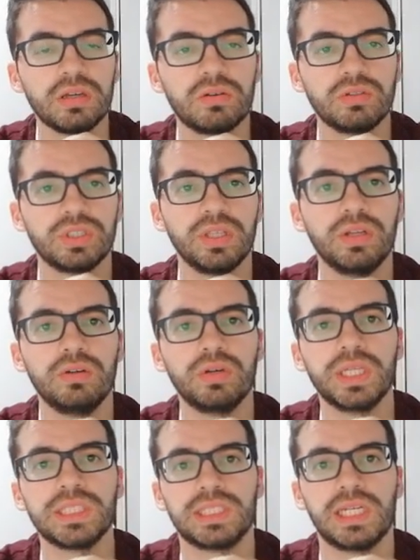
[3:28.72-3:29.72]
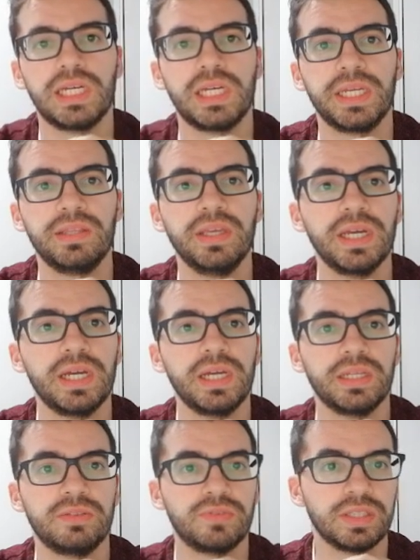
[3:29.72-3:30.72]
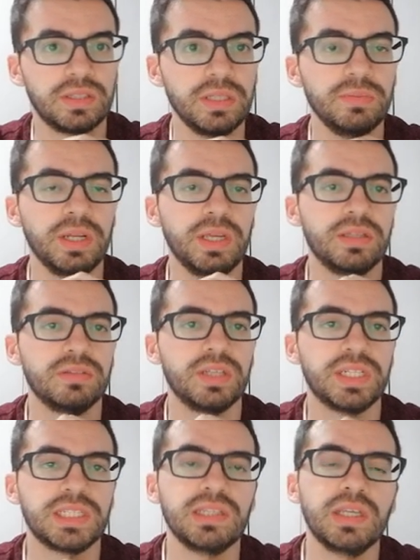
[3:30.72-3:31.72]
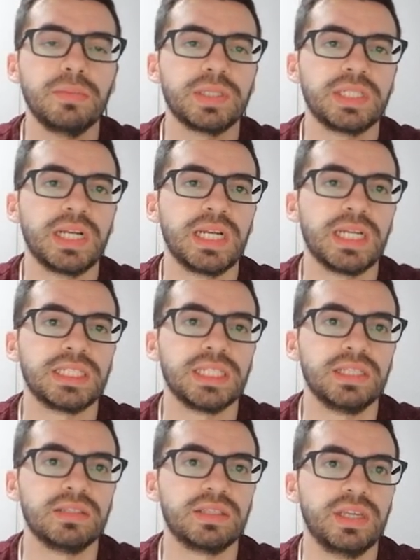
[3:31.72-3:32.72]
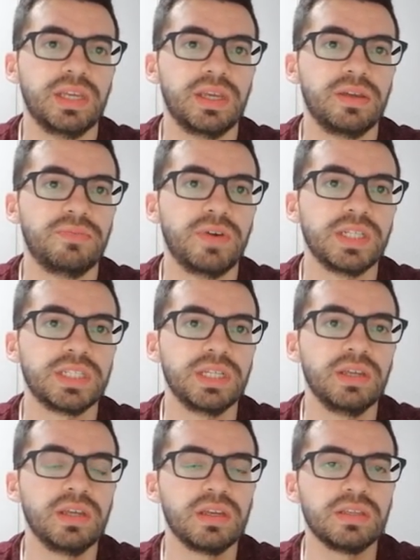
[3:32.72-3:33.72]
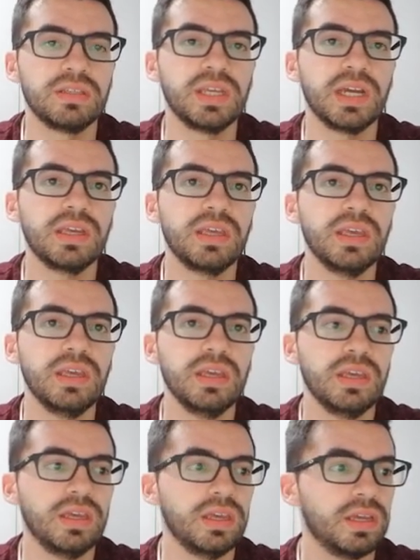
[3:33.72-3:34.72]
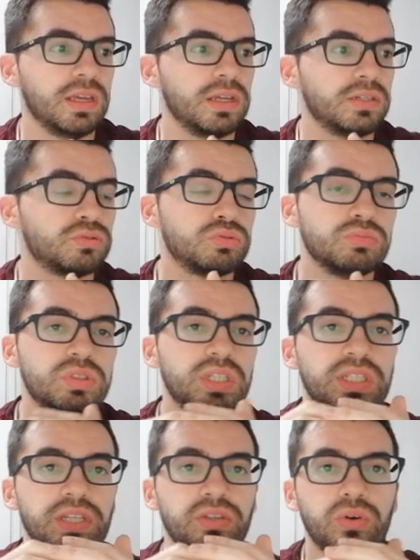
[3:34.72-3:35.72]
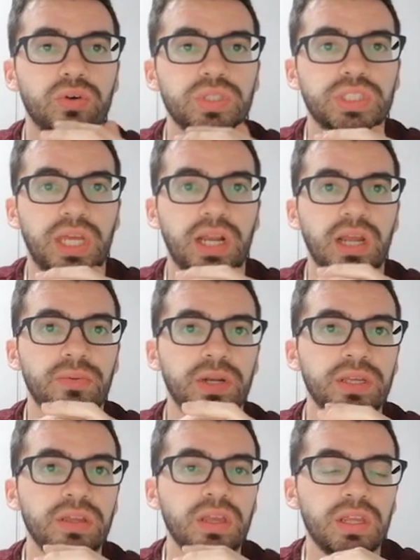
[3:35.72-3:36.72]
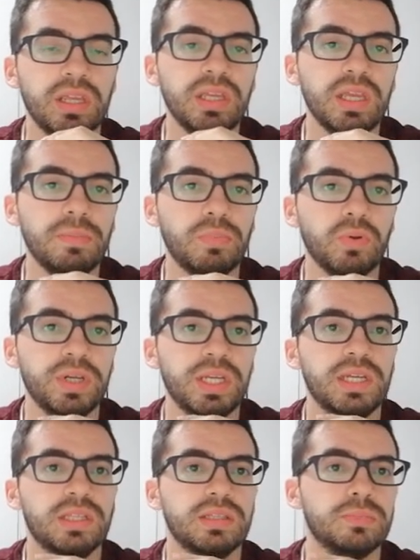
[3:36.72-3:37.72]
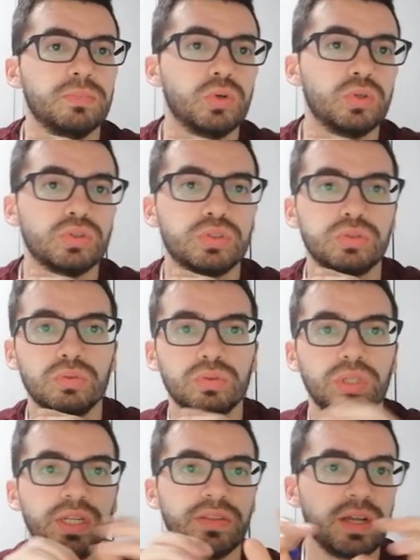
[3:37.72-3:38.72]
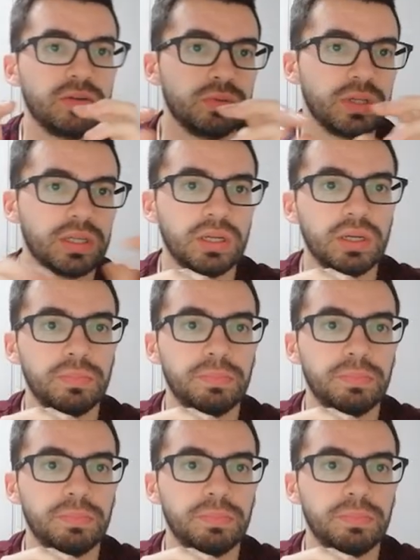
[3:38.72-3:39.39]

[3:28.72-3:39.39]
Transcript: considero que esta idea es factible e interesante de pasar a la siguiente fase, ya que es un diseño escalable y que podríamos utilizar una